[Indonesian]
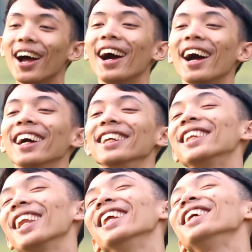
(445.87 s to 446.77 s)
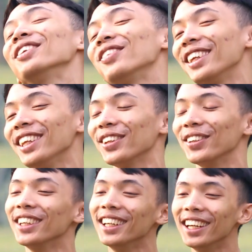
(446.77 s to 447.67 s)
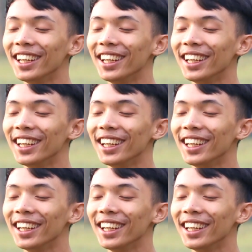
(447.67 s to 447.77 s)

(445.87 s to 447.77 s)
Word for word: Nah, istilahnya seperti itu.